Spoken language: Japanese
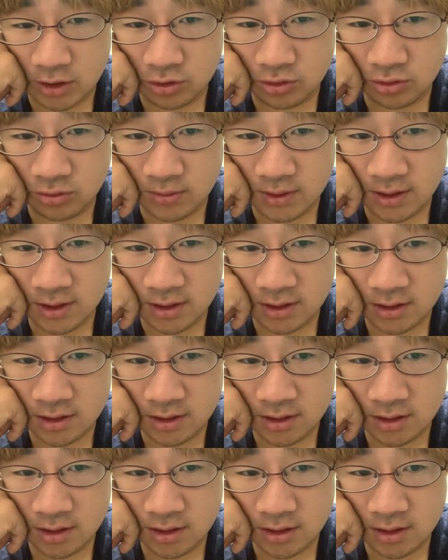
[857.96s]
例えば、
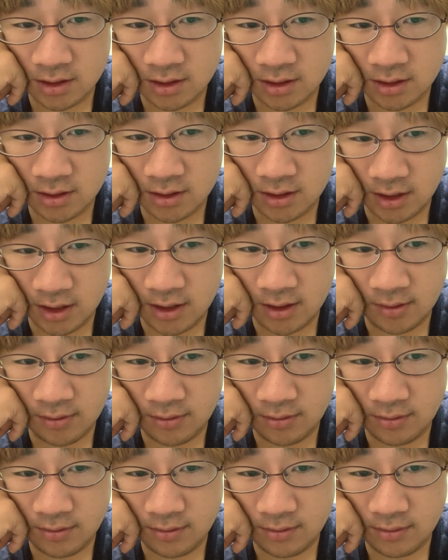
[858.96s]
ねえ、
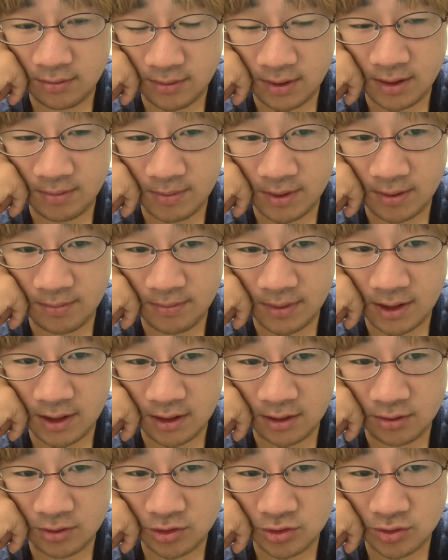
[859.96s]
まあまあ周
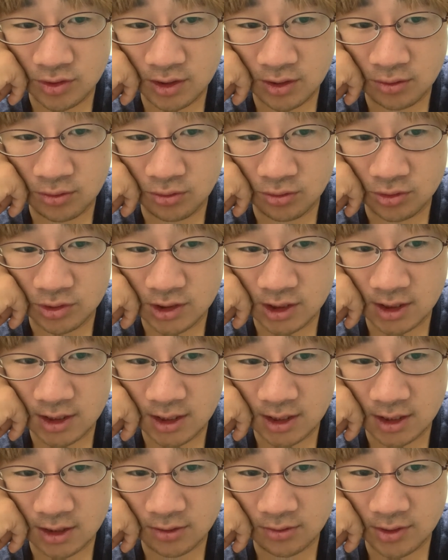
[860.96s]
りの人がこう言ってた
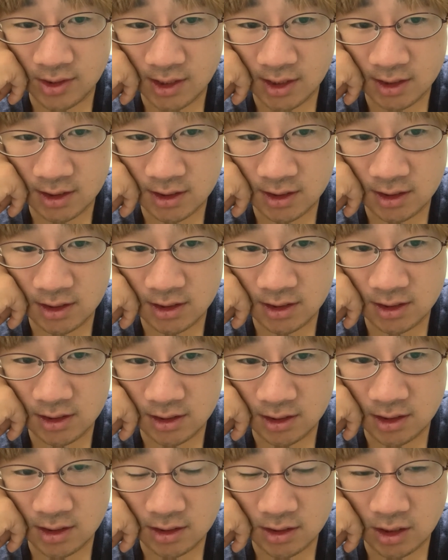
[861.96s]
からとか
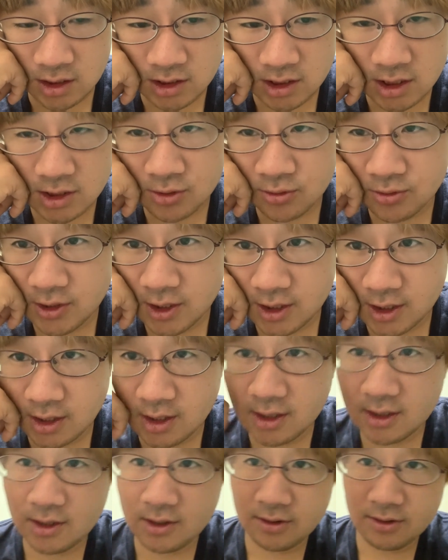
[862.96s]
言って、あ、じゃあそうなんだ
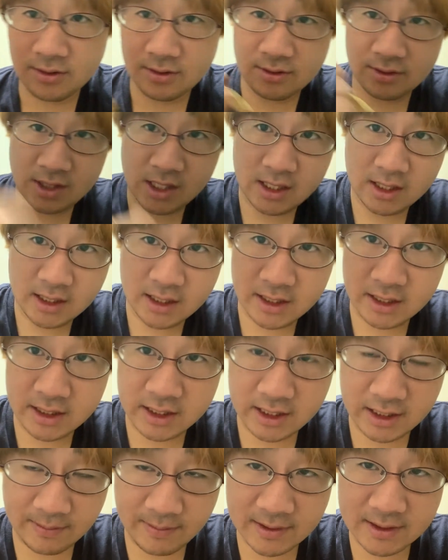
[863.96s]
なっていうふうに
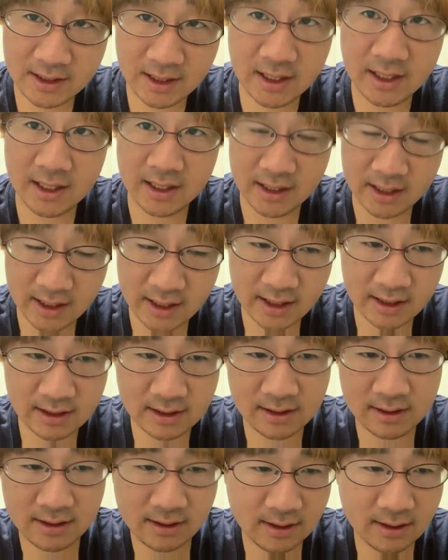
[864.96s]
決めつけないで、
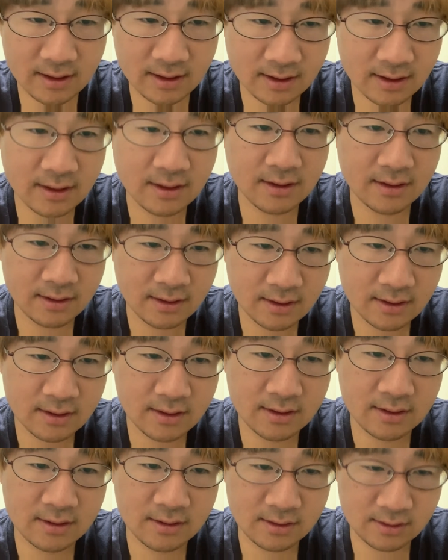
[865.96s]

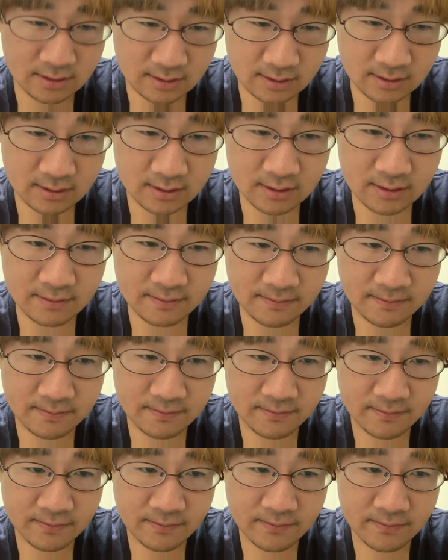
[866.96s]
うん、
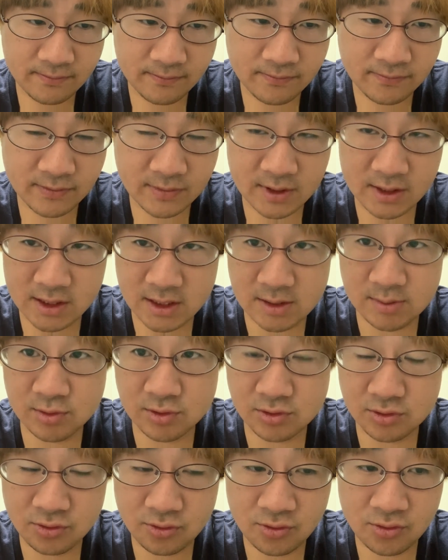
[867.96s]
自
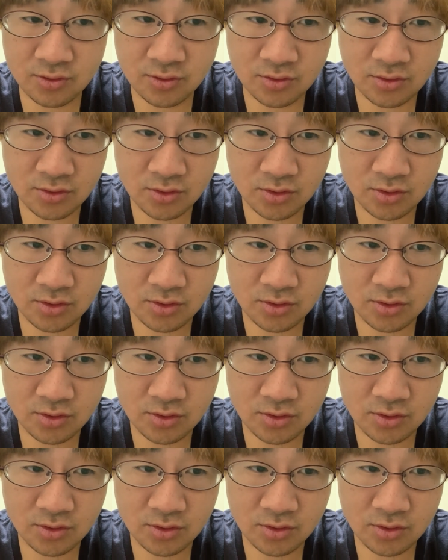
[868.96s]
分の